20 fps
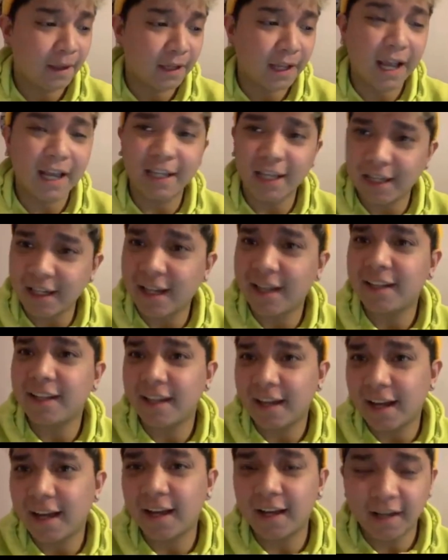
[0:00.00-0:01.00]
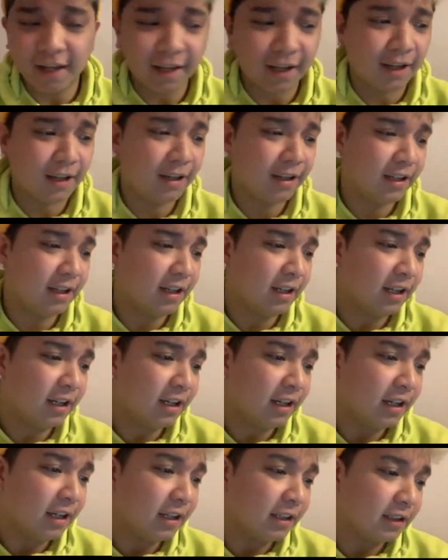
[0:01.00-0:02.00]
Kaya yan, ha ha ha.
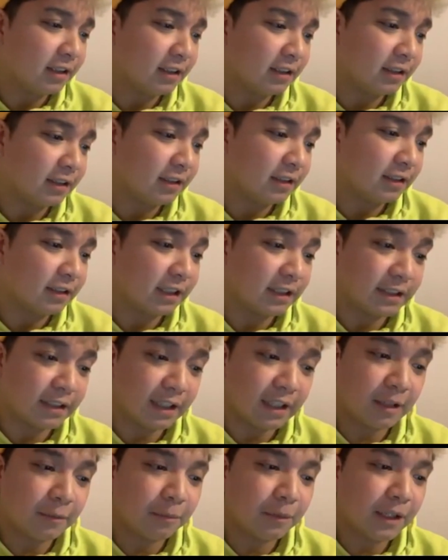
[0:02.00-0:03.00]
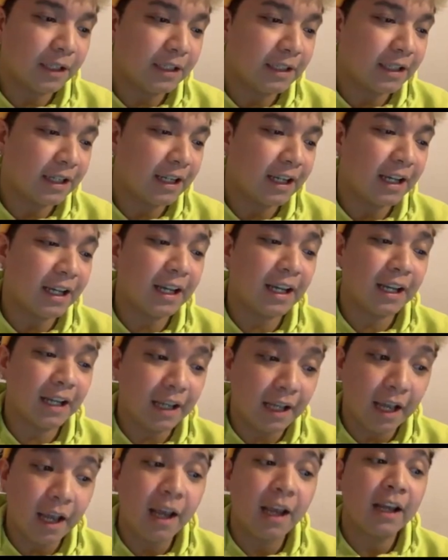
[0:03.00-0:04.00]
Tapos ang reply niya, ha ha ha.
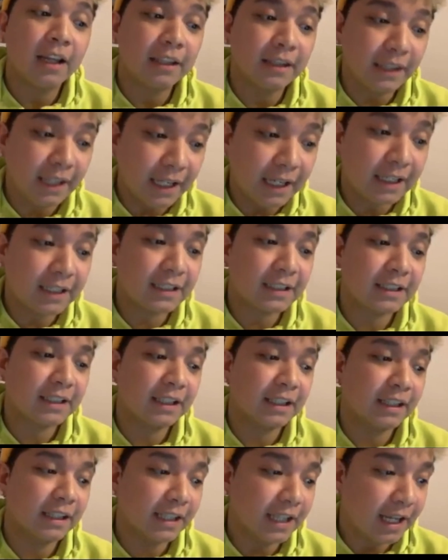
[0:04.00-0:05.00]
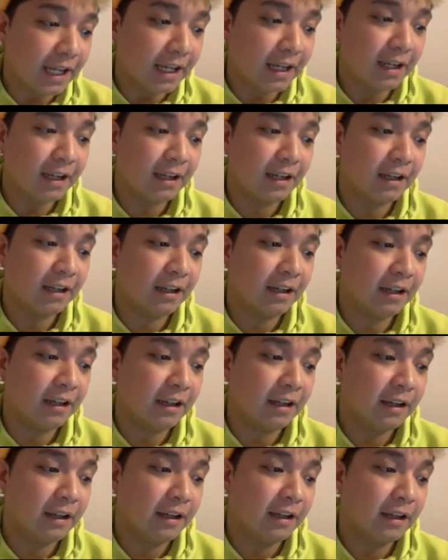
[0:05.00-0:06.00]
Next na
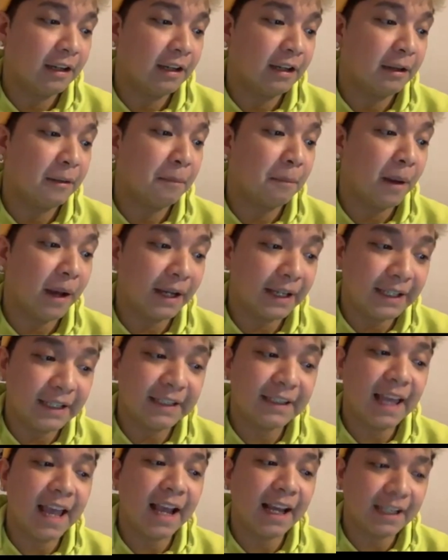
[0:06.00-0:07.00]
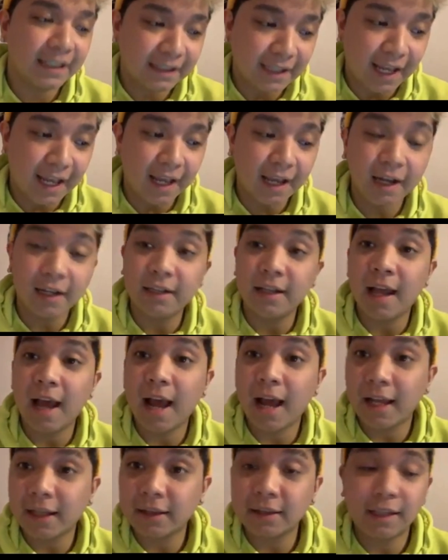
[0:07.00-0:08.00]
makita kita,
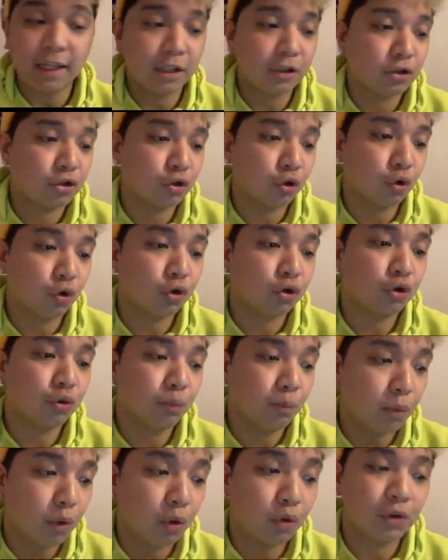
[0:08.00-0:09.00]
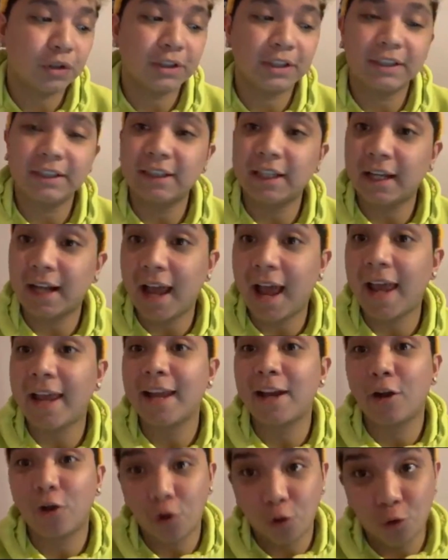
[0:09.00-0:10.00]
lahat ng suot mo
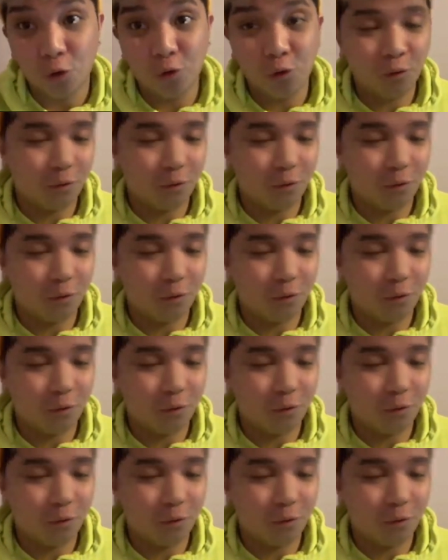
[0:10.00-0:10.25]
sisirain ko.